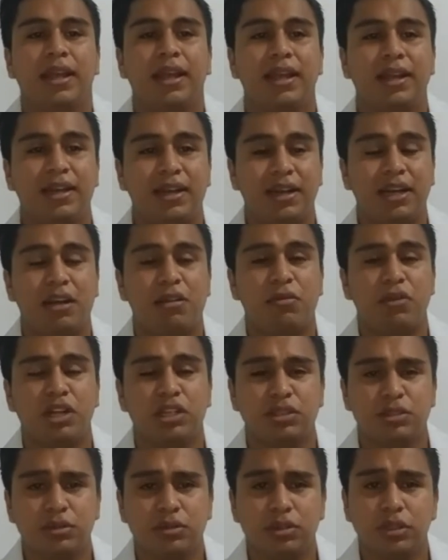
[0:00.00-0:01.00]
En la
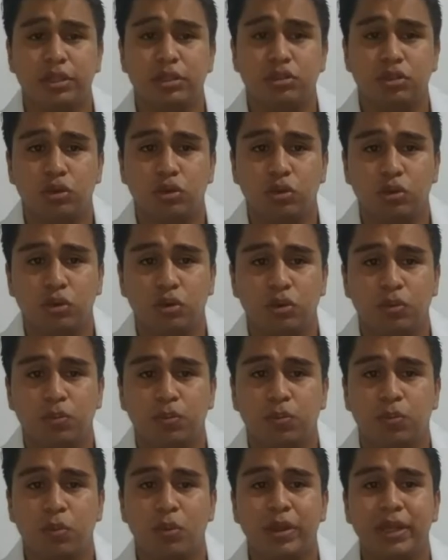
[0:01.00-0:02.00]
elaboración del yogur
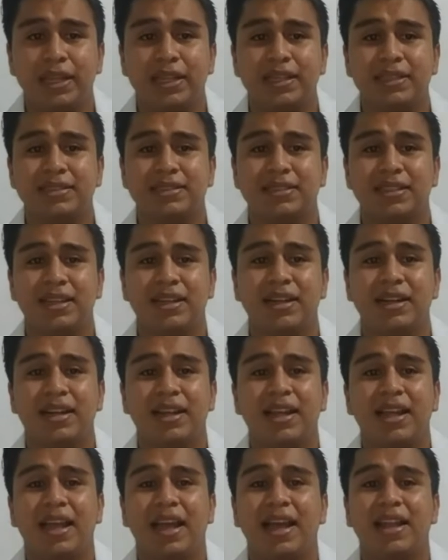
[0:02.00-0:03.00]
puede ser
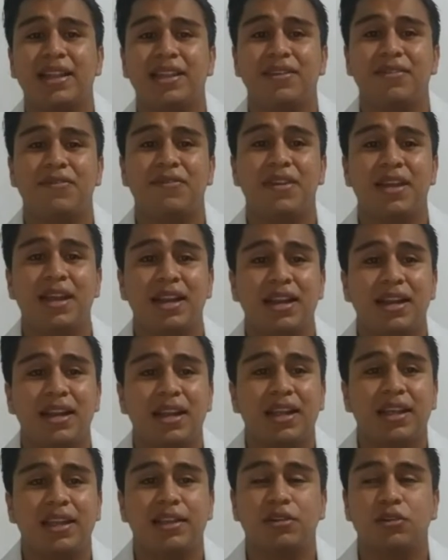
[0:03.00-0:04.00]
a nivel
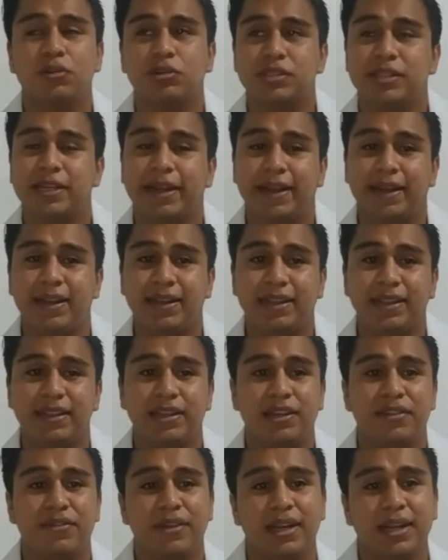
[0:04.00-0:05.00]
industrial y
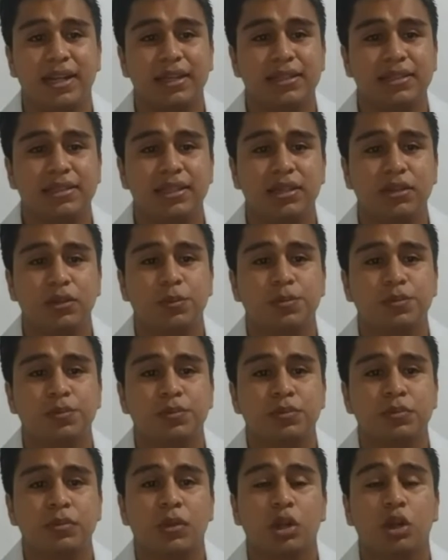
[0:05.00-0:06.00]
nivel casero.
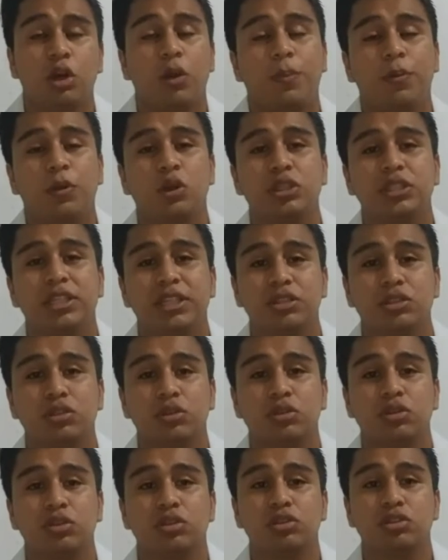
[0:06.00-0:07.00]
Los
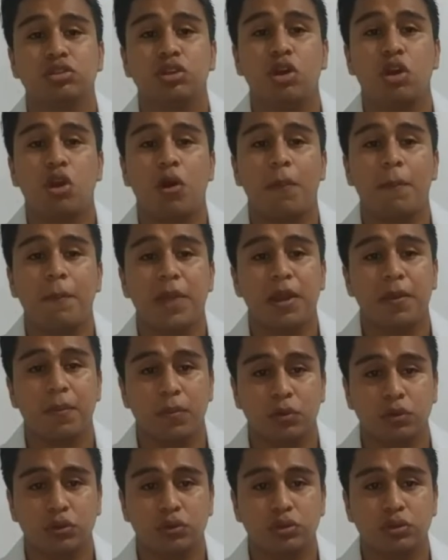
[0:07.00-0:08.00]
procesos son los mismos.
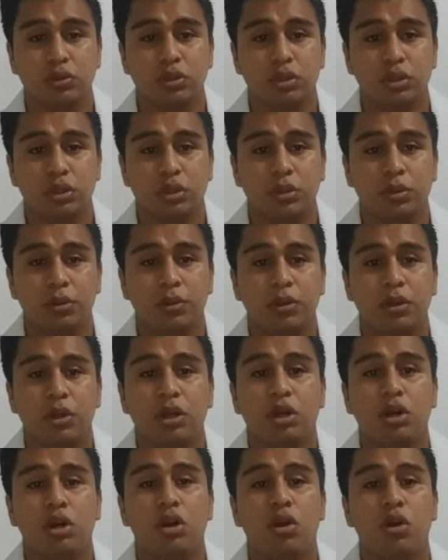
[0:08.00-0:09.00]

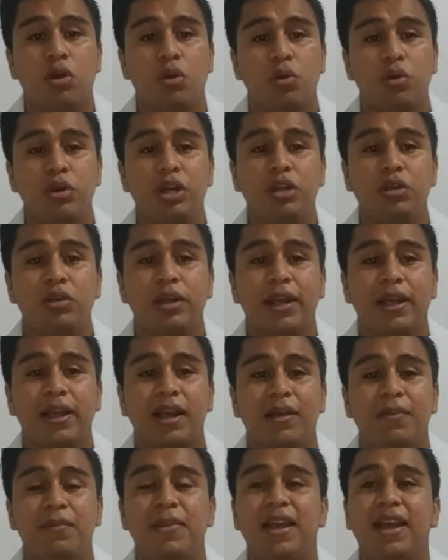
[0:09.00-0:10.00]
Lo único que
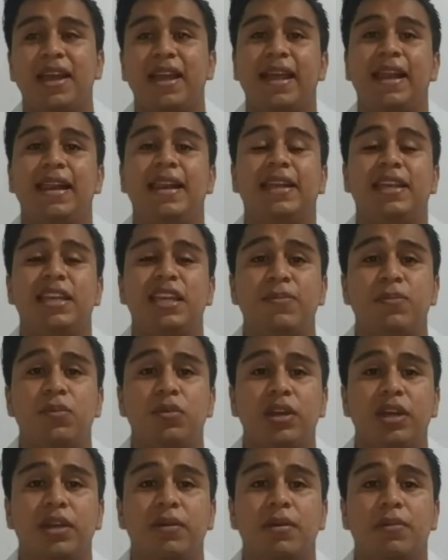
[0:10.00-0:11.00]
cambia es el
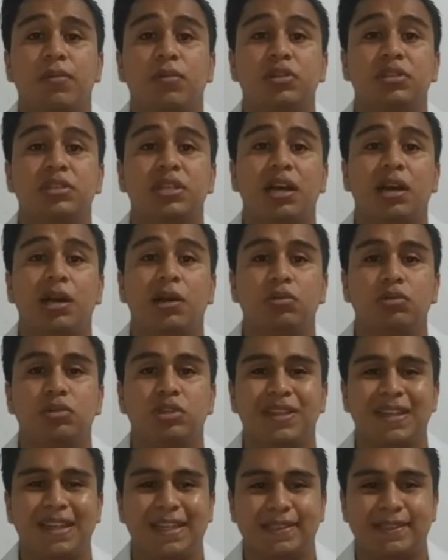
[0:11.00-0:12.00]
equipo que vamos a
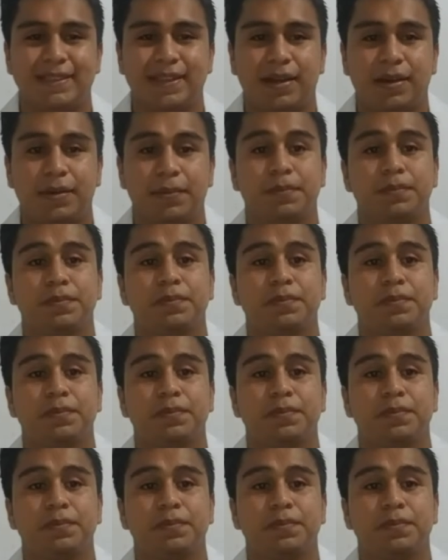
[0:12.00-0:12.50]
utilizar.